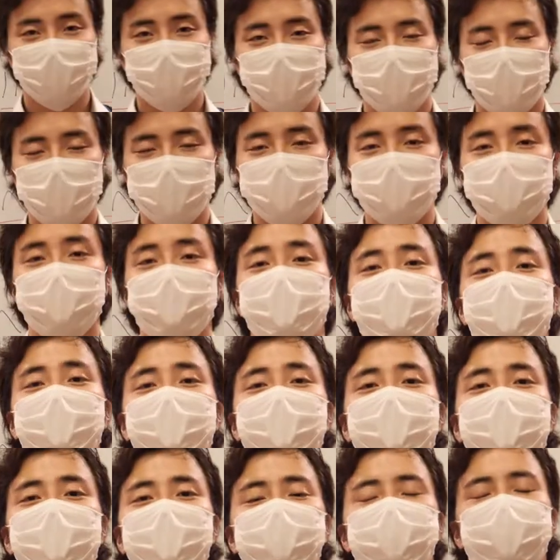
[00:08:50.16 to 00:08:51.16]
はい、
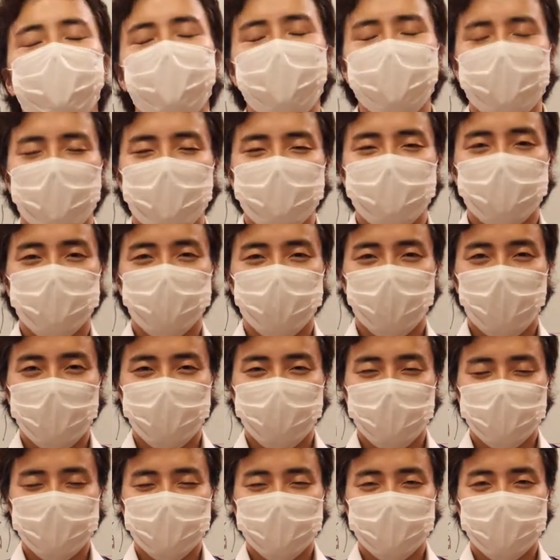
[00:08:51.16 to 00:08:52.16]
それでは解説終わり
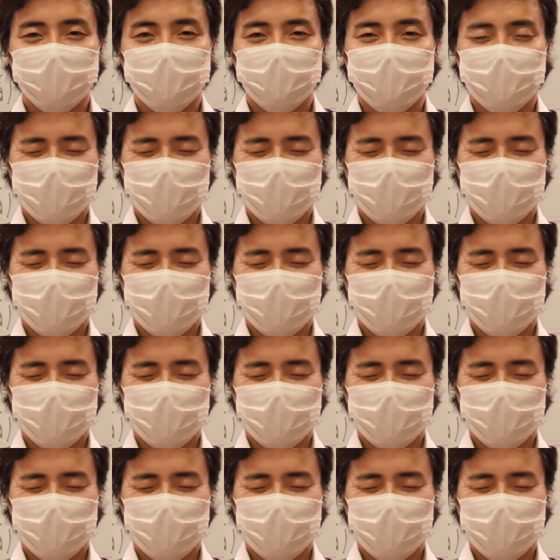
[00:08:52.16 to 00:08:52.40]
ます